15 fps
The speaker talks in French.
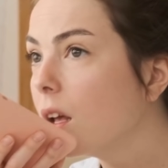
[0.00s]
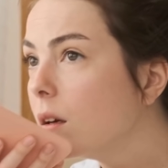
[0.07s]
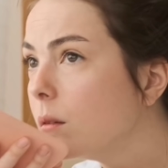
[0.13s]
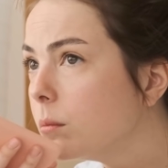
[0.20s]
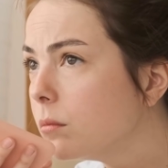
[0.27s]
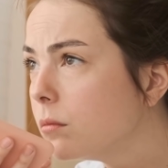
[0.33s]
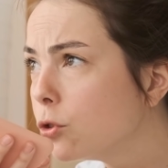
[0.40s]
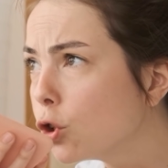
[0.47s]
Une
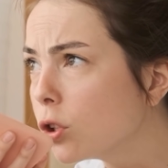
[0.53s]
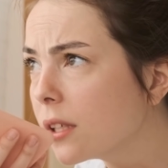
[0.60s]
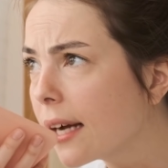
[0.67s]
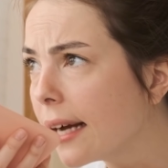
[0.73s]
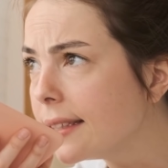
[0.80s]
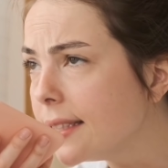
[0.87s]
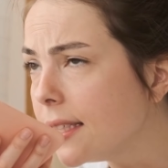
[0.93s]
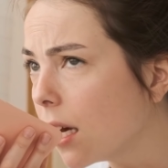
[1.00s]
des amies
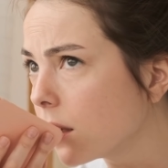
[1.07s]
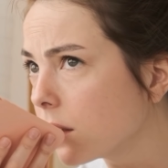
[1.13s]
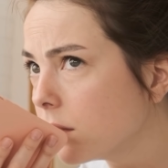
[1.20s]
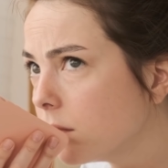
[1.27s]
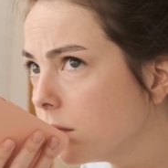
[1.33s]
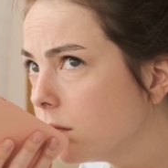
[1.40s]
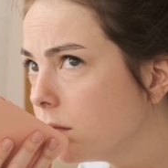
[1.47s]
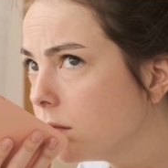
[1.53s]
répond bah, que ça s'est
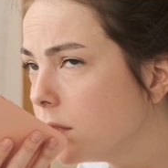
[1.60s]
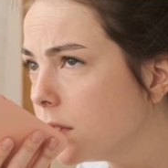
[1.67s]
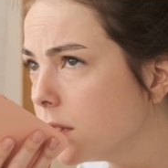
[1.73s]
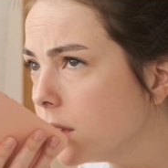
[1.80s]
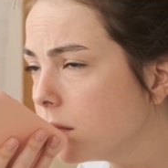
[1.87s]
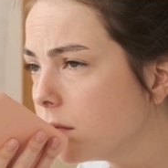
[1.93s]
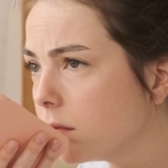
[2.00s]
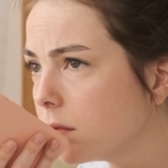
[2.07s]
très bien
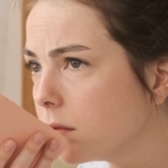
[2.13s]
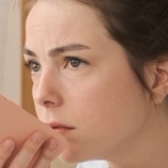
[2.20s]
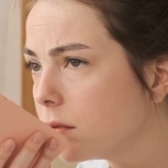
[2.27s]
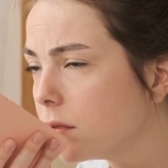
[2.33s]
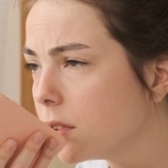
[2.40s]
passé et